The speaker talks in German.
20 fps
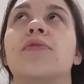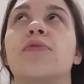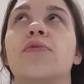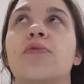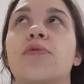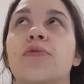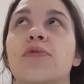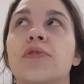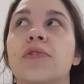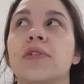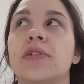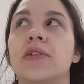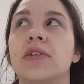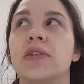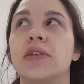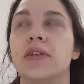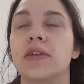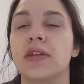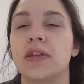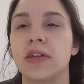
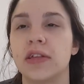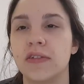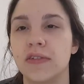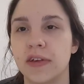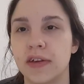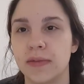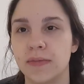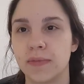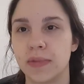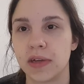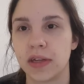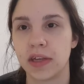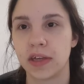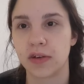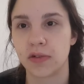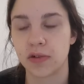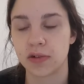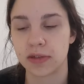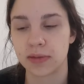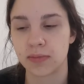Und deswegen bin ich
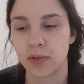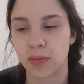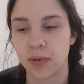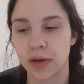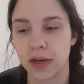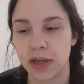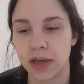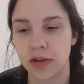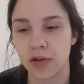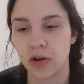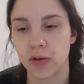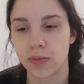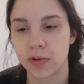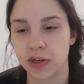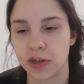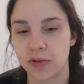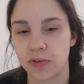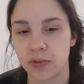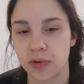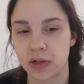kurz im Überlegen, ob
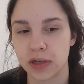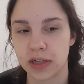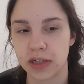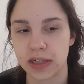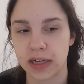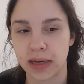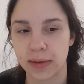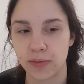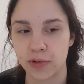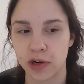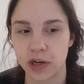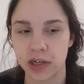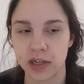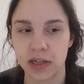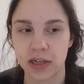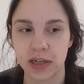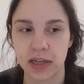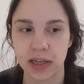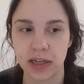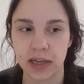ich nur die drei
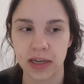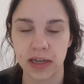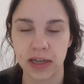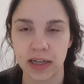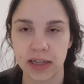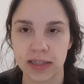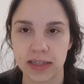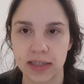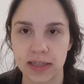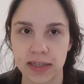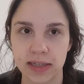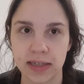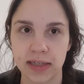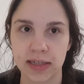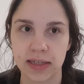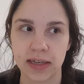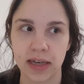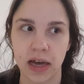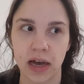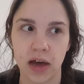Monate gehe jetzt
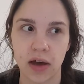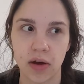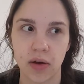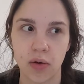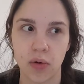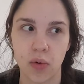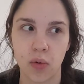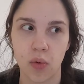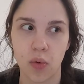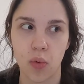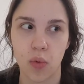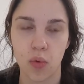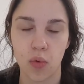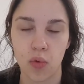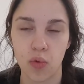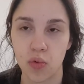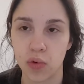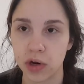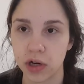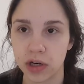dieses Jahr
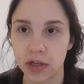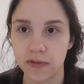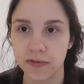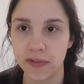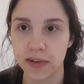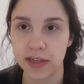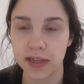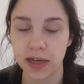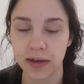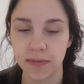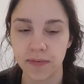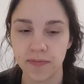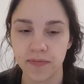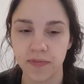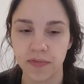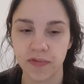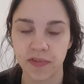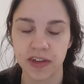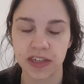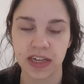ohne Visa
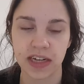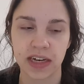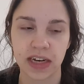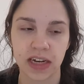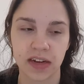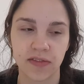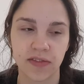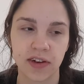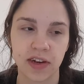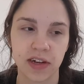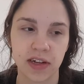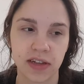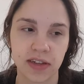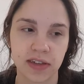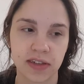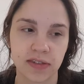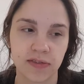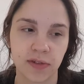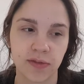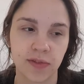was halt echt wieder
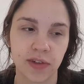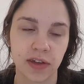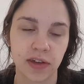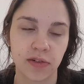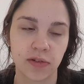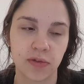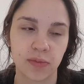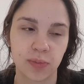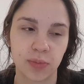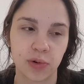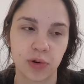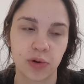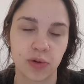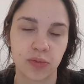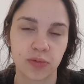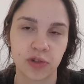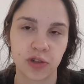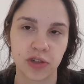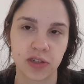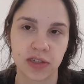ist, von wegen, boah,
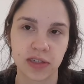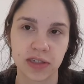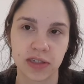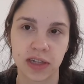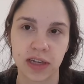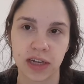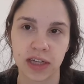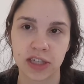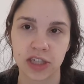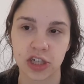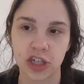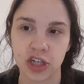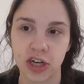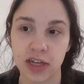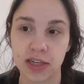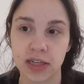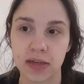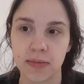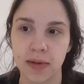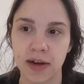umsonst den ganzen
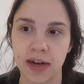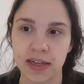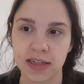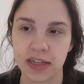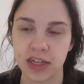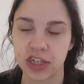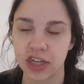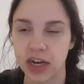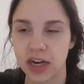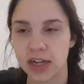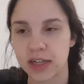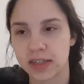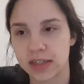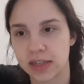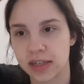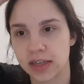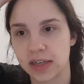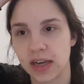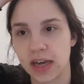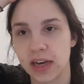Stress gemacht. Das entscheidet
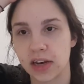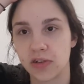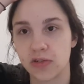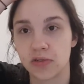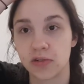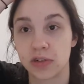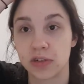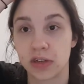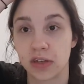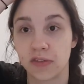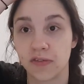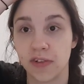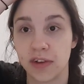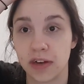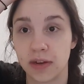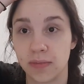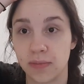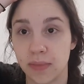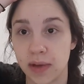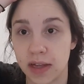sich endgültig, wenn
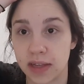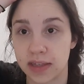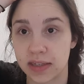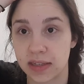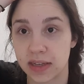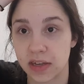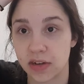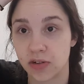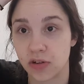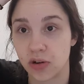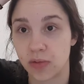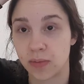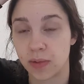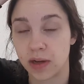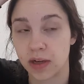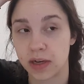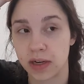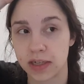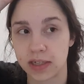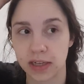im März dann
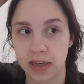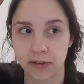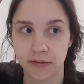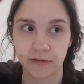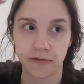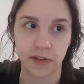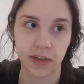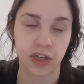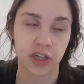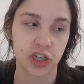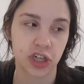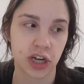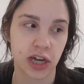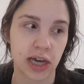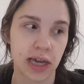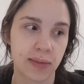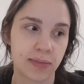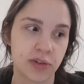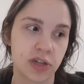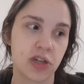nochmal das Café
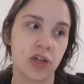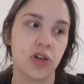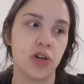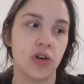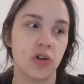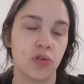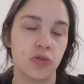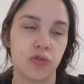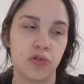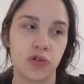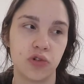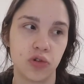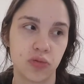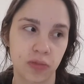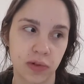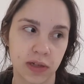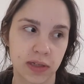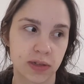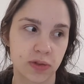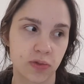schreibt und die
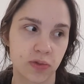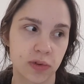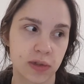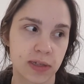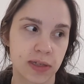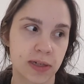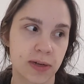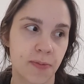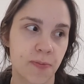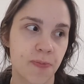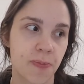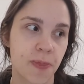umgezogen sind.